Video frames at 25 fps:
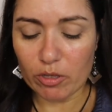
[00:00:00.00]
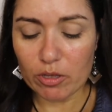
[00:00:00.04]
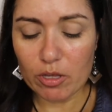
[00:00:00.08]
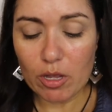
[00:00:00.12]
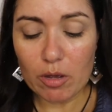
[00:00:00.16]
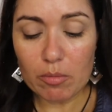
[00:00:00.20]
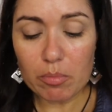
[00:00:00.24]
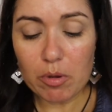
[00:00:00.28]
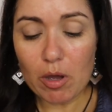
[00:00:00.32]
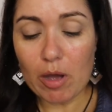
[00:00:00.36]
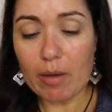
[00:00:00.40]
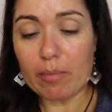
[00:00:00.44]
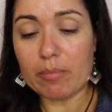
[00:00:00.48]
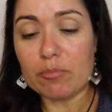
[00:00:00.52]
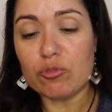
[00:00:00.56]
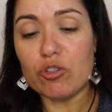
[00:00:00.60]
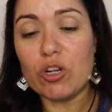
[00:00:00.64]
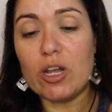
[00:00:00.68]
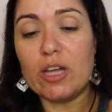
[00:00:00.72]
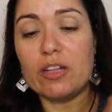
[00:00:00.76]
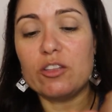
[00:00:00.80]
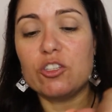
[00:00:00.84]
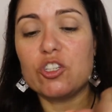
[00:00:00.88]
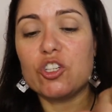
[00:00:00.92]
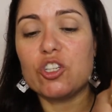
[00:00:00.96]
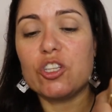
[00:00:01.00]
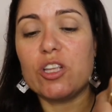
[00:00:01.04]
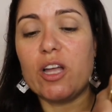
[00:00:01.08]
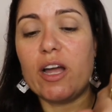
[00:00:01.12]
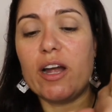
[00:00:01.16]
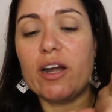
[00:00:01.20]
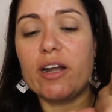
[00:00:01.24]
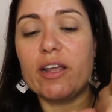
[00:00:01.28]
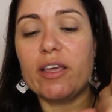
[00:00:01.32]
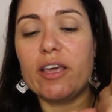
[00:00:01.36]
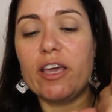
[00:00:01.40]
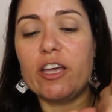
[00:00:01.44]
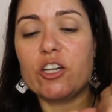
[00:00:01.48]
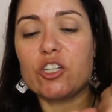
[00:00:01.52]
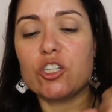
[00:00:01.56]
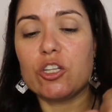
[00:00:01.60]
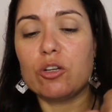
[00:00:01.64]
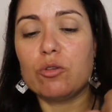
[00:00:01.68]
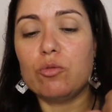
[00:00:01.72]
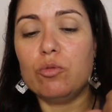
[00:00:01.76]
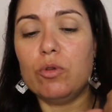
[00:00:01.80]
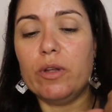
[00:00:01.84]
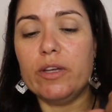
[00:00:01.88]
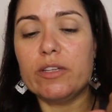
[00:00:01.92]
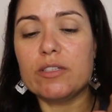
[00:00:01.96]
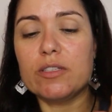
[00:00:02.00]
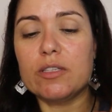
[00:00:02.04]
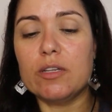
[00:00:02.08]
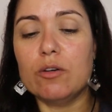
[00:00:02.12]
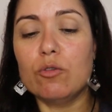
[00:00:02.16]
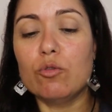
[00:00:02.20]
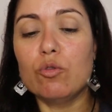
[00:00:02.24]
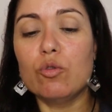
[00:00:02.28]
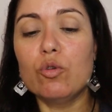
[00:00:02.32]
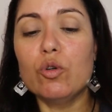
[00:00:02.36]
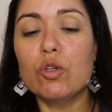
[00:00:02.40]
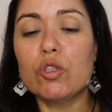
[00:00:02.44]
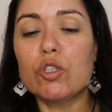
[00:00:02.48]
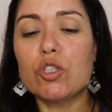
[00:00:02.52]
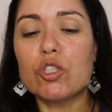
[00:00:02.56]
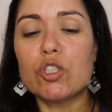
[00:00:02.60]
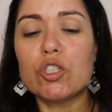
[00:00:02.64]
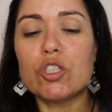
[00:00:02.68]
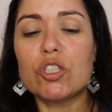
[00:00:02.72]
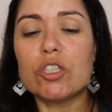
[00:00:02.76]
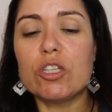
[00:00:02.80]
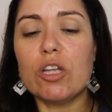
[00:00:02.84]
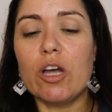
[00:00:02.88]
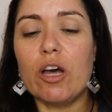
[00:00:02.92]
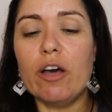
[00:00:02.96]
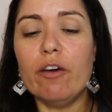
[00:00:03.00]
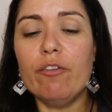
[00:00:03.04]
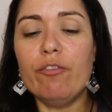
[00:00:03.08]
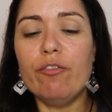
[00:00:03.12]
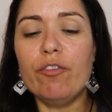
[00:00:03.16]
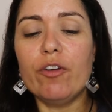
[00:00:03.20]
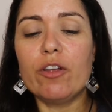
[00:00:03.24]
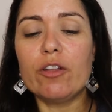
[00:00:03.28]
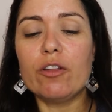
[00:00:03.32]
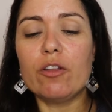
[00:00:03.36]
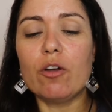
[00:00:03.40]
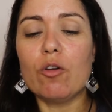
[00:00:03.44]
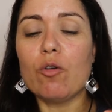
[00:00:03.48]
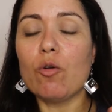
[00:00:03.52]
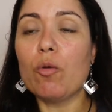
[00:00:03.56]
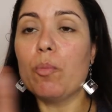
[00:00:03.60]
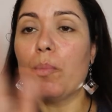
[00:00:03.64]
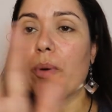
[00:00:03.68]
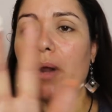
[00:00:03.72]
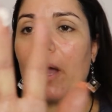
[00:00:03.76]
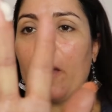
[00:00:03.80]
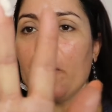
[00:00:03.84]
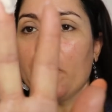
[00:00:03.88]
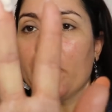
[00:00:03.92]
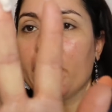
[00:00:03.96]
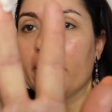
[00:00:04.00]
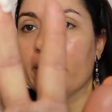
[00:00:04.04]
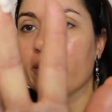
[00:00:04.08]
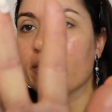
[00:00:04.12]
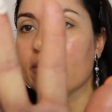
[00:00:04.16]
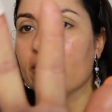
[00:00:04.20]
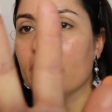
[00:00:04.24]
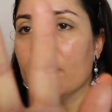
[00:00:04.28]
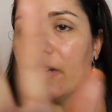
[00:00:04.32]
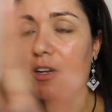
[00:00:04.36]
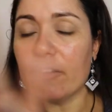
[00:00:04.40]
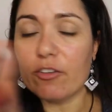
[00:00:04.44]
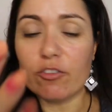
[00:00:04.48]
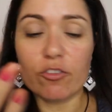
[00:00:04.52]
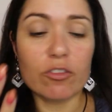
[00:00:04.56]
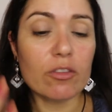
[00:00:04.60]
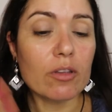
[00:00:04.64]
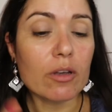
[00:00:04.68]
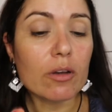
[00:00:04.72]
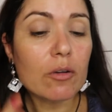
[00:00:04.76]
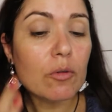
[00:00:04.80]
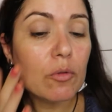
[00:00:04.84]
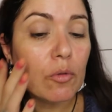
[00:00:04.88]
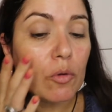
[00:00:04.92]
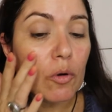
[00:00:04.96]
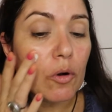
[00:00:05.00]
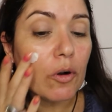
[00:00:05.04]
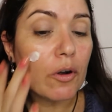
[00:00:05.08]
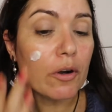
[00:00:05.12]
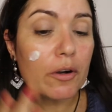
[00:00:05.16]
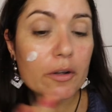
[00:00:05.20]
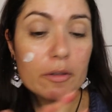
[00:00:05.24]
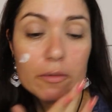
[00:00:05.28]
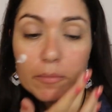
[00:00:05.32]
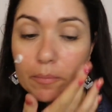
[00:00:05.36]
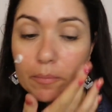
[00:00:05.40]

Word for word: Então vamos lá testar esta coleção Good Stuff. Então o primer é assim nesta cor.